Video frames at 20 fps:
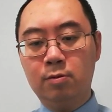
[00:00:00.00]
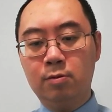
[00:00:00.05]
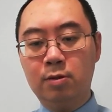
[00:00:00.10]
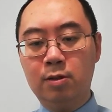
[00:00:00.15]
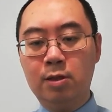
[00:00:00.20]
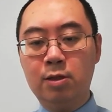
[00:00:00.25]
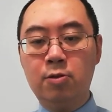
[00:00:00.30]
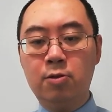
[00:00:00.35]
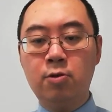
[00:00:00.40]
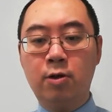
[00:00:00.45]

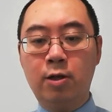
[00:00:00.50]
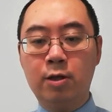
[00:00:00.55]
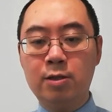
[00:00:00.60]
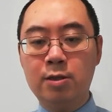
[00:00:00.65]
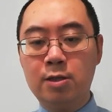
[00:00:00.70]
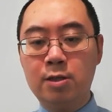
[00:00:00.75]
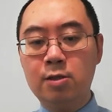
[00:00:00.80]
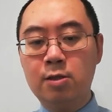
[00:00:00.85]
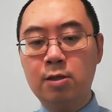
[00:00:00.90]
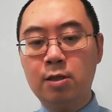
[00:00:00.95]
是全
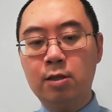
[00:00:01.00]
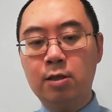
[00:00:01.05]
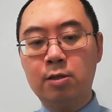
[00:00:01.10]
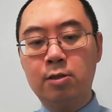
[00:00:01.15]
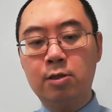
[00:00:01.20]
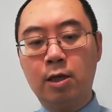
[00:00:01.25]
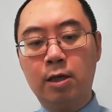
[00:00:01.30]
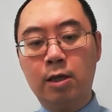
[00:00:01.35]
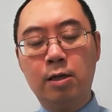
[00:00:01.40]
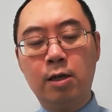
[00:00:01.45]
世界的
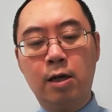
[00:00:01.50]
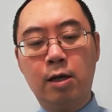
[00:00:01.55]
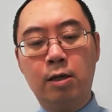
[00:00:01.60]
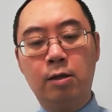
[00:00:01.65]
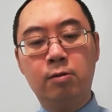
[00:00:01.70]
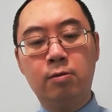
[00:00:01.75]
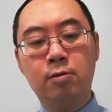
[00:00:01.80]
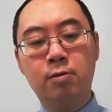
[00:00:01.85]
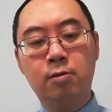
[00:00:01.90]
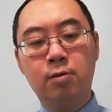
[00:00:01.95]
灾难。
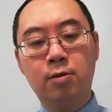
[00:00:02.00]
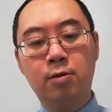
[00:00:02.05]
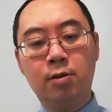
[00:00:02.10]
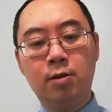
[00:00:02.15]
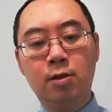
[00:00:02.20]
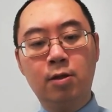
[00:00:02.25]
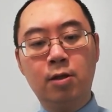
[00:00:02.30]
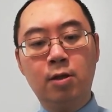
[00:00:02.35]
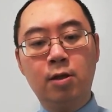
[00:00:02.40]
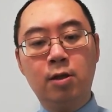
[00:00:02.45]

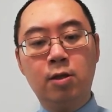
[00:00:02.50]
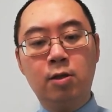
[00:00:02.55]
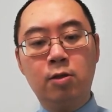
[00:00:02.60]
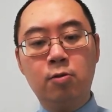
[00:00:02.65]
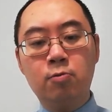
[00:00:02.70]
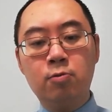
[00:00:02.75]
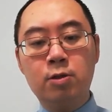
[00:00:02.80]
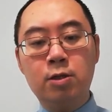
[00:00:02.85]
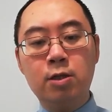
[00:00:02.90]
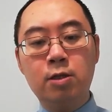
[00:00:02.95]

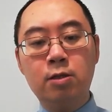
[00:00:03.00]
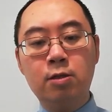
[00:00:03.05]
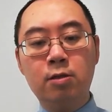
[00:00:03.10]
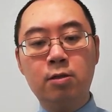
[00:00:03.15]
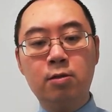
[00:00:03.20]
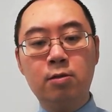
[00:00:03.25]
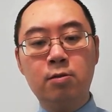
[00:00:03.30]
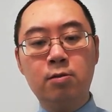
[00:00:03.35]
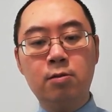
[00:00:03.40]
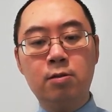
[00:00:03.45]
如
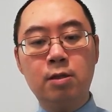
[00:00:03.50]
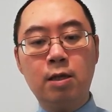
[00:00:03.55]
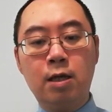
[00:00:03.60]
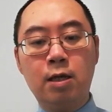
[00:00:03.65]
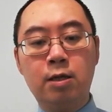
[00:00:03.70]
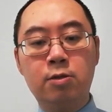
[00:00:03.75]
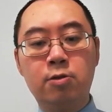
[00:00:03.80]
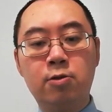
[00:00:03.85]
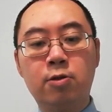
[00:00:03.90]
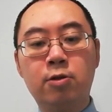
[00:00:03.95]
今，
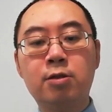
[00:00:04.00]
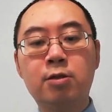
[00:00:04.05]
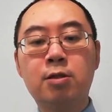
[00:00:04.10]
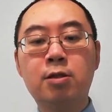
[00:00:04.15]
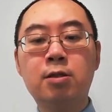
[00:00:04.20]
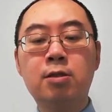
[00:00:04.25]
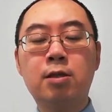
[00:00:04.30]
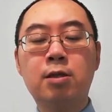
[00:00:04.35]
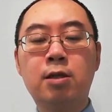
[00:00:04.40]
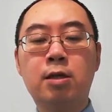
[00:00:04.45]
在全
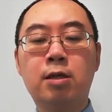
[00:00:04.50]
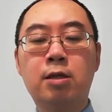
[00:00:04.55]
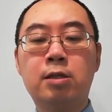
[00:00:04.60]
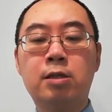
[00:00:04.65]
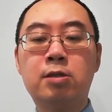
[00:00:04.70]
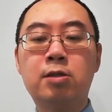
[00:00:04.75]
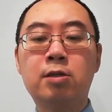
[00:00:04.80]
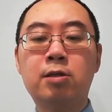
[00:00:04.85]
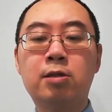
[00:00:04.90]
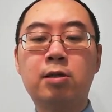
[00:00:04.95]
世界
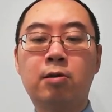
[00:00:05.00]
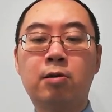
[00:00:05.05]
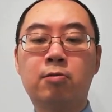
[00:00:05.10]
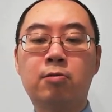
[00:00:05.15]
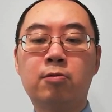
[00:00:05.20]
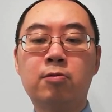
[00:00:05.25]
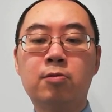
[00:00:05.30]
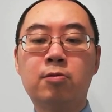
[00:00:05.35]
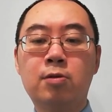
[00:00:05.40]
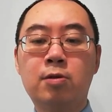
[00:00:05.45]
已经
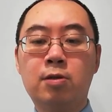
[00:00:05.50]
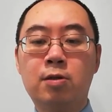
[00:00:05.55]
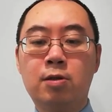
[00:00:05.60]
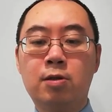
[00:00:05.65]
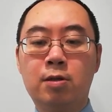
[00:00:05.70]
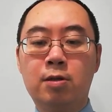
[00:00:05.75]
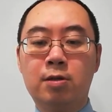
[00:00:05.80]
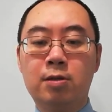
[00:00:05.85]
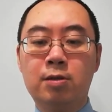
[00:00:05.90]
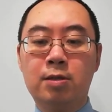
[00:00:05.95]
有
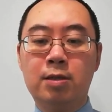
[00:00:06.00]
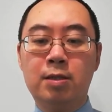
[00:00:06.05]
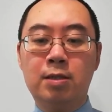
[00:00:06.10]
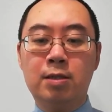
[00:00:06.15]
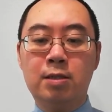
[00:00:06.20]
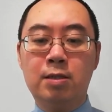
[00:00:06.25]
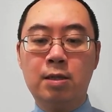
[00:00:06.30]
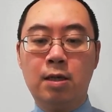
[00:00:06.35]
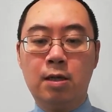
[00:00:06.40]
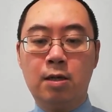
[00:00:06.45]

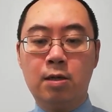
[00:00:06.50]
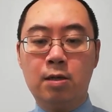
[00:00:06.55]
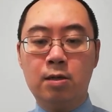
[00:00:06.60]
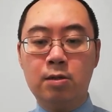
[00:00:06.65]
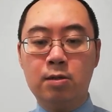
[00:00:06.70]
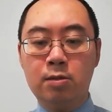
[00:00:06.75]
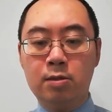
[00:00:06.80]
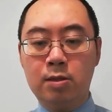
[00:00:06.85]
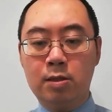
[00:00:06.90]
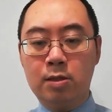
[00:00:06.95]

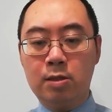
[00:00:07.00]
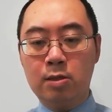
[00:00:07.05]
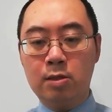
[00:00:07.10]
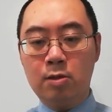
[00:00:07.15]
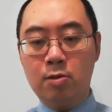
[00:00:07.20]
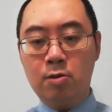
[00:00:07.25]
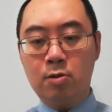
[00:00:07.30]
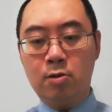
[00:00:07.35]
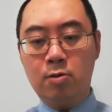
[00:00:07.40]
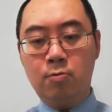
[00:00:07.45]
三十
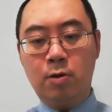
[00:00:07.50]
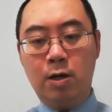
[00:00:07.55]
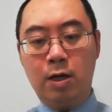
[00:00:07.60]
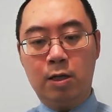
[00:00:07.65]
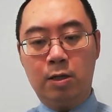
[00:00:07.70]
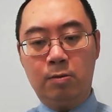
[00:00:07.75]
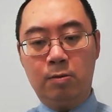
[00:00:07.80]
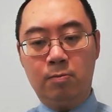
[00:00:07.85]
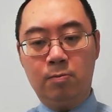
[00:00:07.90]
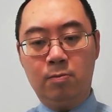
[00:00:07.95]
二
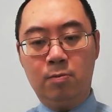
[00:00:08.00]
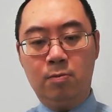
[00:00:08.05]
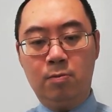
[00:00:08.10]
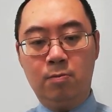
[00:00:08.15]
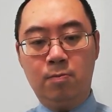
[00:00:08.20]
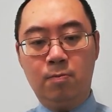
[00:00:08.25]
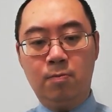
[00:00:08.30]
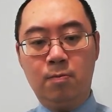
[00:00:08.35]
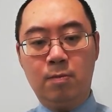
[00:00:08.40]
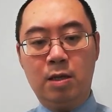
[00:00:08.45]
万
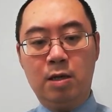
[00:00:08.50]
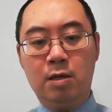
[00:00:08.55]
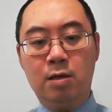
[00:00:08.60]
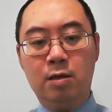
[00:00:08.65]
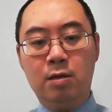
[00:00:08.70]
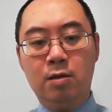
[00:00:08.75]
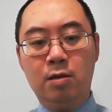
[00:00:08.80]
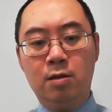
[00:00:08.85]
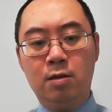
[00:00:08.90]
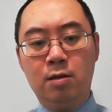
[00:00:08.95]

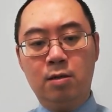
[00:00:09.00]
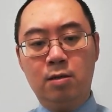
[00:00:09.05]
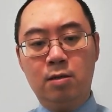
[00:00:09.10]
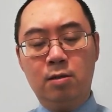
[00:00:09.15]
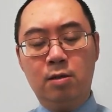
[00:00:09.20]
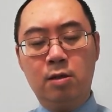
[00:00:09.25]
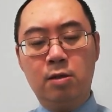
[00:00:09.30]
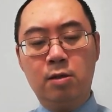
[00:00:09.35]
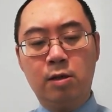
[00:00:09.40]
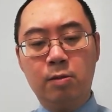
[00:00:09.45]

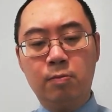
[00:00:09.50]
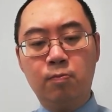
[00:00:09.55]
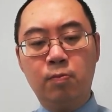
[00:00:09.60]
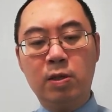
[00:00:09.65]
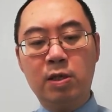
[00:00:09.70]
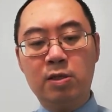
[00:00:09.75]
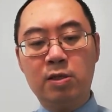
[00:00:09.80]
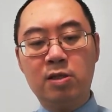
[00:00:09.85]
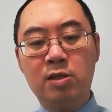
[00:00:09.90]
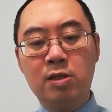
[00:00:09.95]
的人
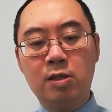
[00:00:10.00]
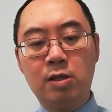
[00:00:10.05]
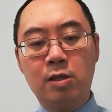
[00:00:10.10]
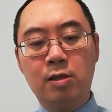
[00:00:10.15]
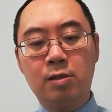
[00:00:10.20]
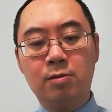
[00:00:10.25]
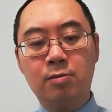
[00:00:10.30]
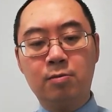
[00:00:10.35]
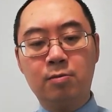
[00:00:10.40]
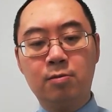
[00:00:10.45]
病死了，